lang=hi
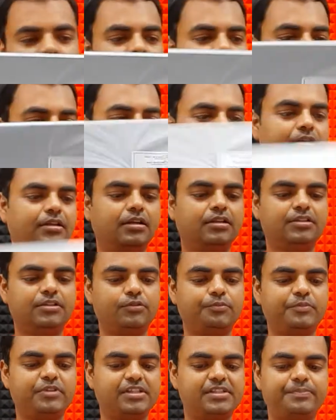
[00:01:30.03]
इन जनरल
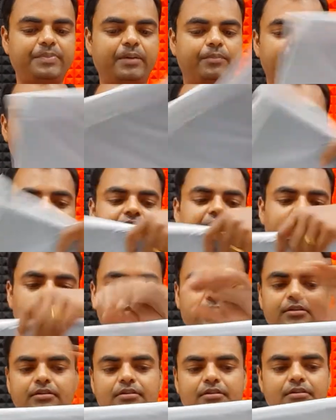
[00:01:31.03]
जो जिस पे आप लिखेंगे
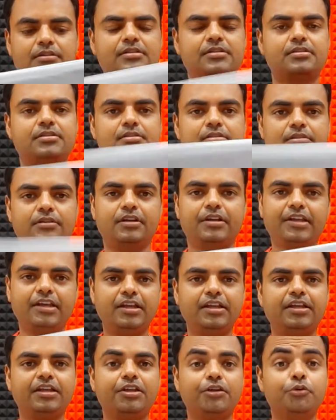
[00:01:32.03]
इट्स
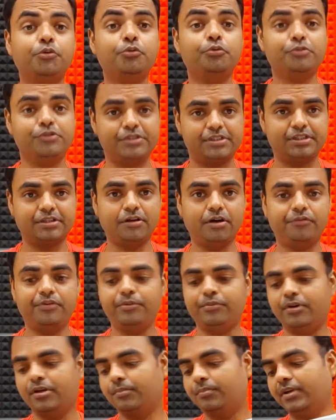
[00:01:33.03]
रियली ह्यूज काफ़ी
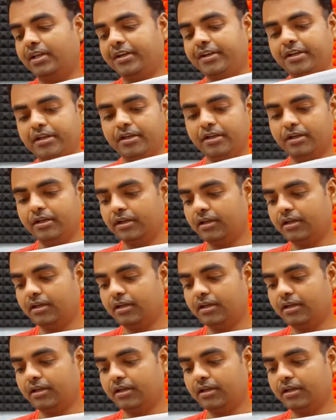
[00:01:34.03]
बड़ा प्लेट है